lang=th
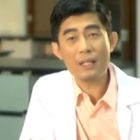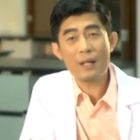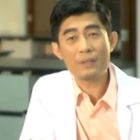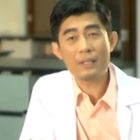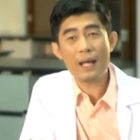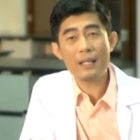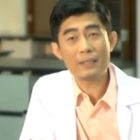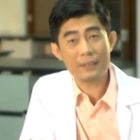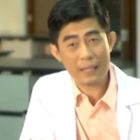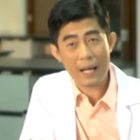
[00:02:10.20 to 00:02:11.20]
สิ่งที่เราจะได้
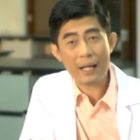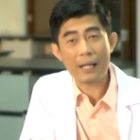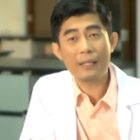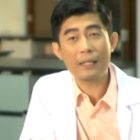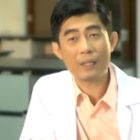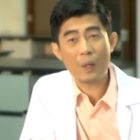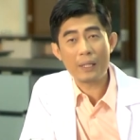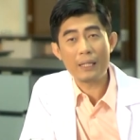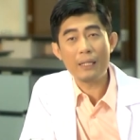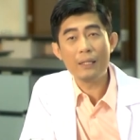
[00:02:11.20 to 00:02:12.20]
ศึกษากันในตอ
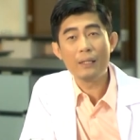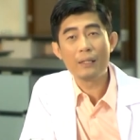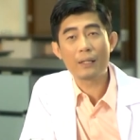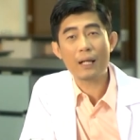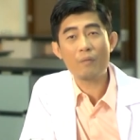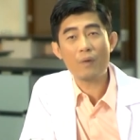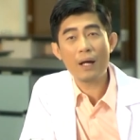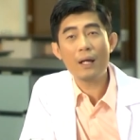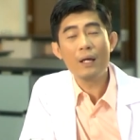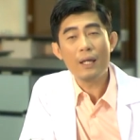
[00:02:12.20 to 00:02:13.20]
นนี้นะครับ
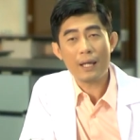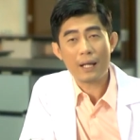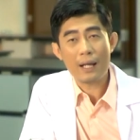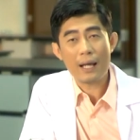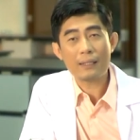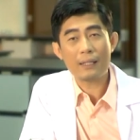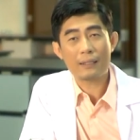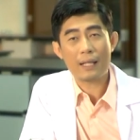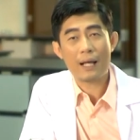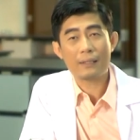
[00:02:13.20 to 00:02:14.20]
ว่าเอกลักษณ์
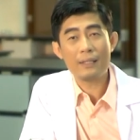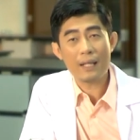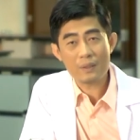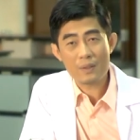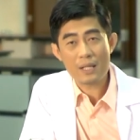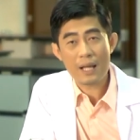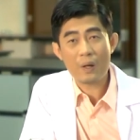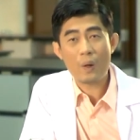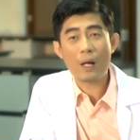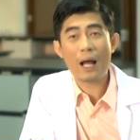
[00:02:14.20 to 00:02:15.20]
ต่างๆ ที่น่าสนใจ
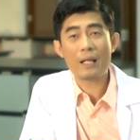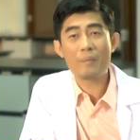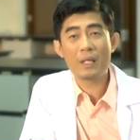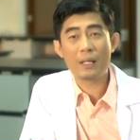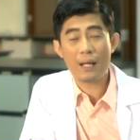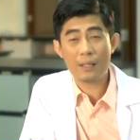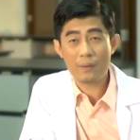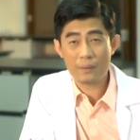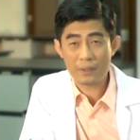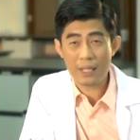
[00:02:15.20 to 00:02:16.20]
ของการดำเนินการ
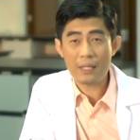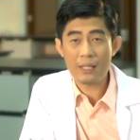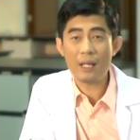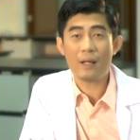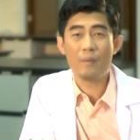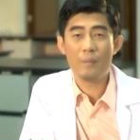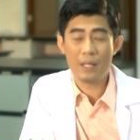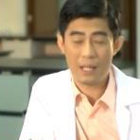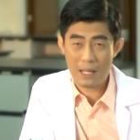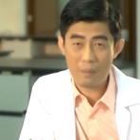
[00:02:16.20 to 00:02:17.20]
ของเซตเนี่ย
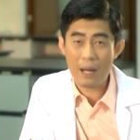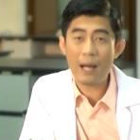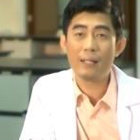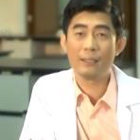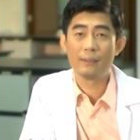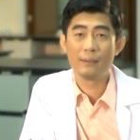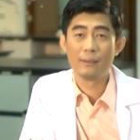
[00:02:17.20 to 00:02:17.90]
มีอะไรบ้าง